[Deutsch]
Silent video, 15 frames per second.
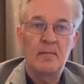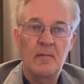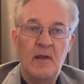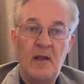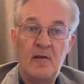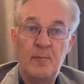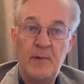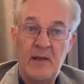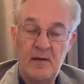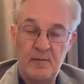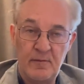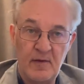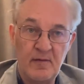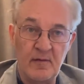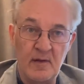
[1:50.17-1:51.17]

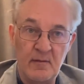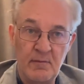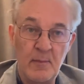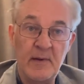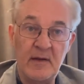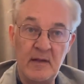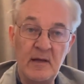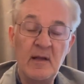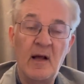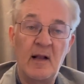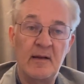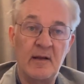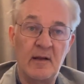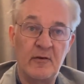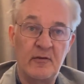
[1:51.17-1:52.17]
Experten wissen, wie man
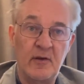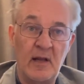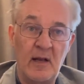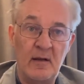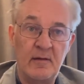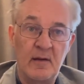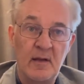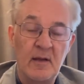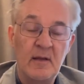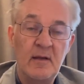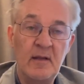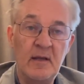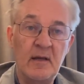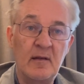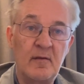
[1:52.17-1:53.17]
Inhalte erstellt,
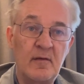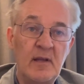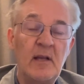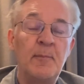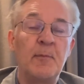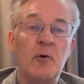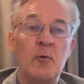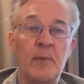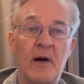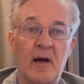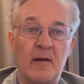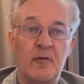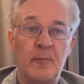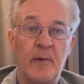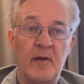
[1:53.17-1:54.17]
die ihre Zielgruppe
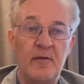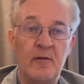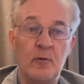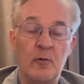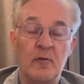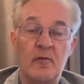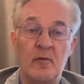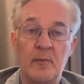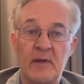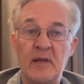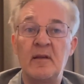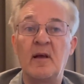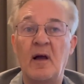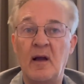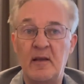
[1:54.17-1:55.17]
ansprechen und zum
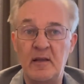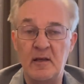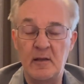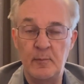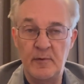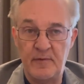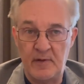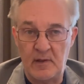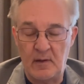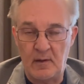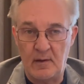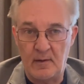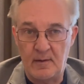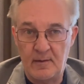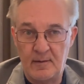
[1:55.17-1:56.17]
Interagieren
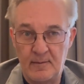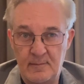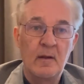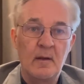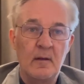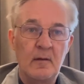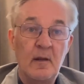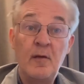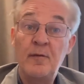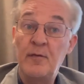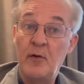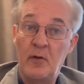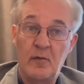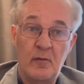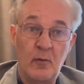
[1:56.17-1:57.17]
bewegen. Dies
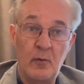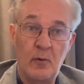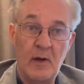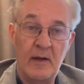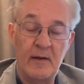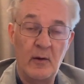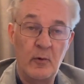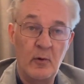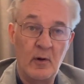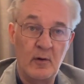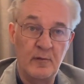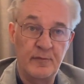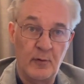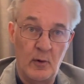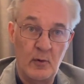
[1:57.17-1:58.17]
führt zu einer
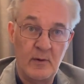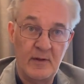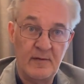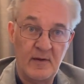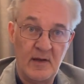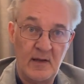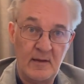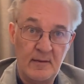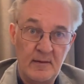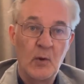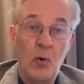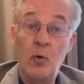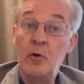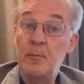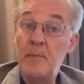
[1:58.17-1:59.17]
höheren Followerzahl
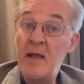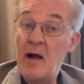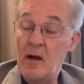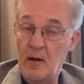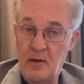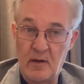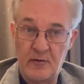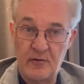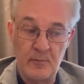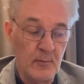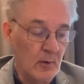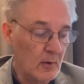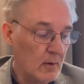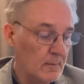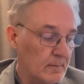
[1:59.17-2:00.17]
und mehr
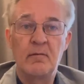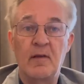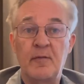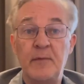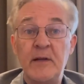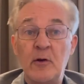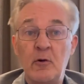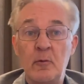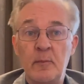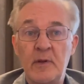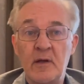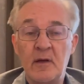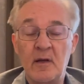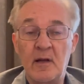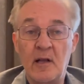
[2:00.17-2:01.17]
Engagement, was wiederum ihre